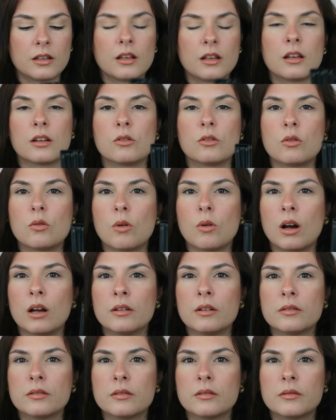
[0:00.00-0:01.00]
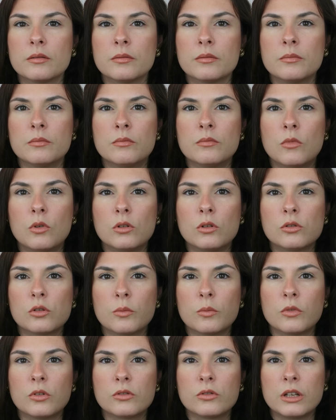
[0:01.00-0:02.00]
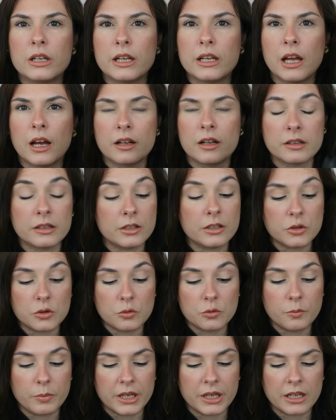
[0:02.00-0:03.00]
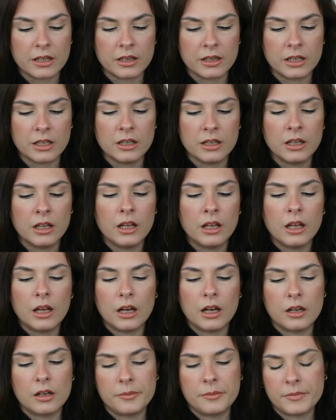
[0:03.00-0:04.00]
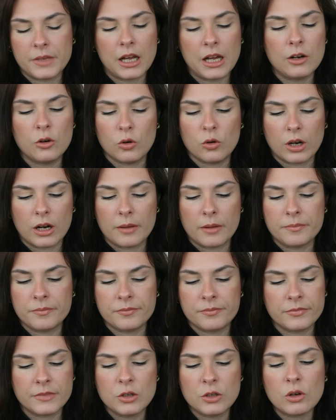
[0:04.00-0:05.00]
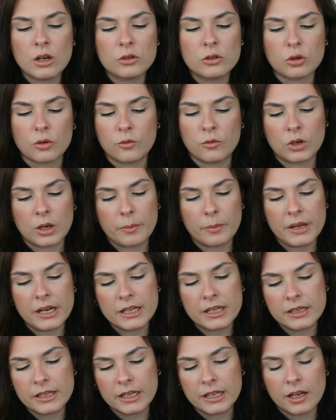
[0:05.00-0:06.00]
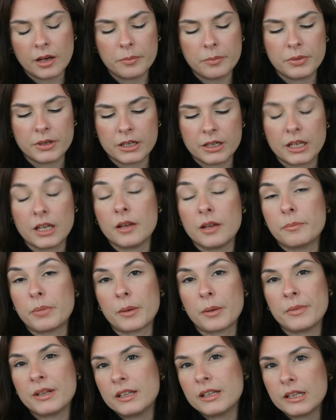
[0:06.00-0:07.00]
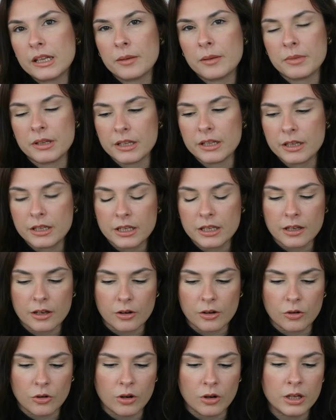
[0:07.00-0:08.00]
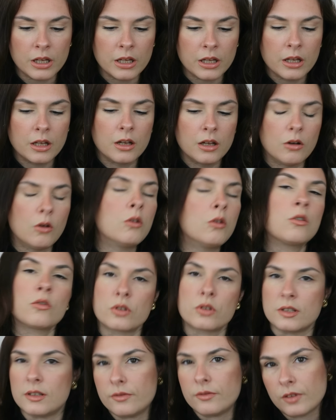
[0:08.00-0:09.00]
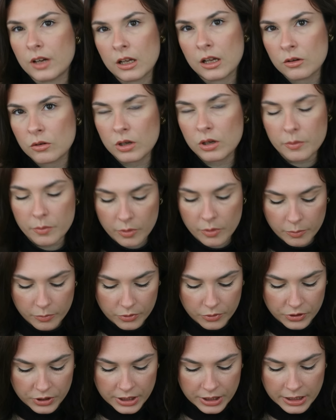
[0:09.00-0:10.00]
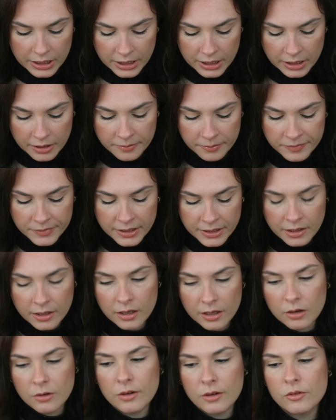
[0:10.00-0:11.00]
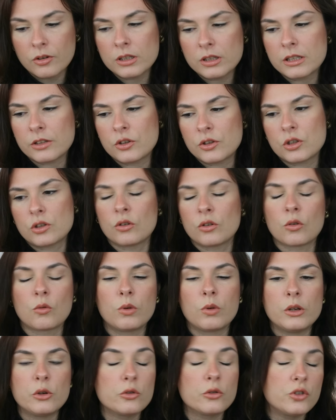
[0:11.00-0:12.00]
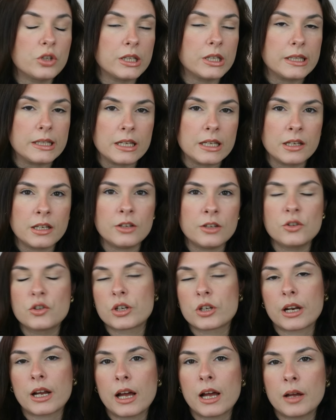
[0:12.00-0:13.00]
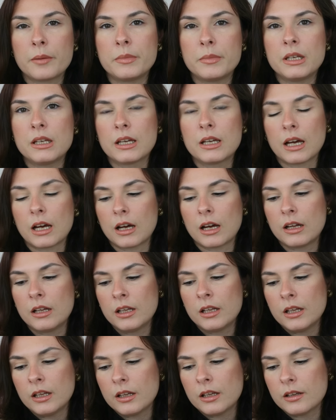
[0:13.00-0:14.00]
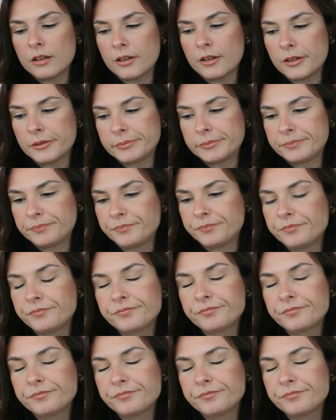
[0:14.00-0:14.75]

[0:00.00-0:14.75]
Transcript: ecco qua molto molto eleganti, stupendi um, allora, mm, io la trovo una bella idea perché permettetemi di dirlo o non si fanno le bomboniere o a volte ci sono quegli oggettini in ceramica um,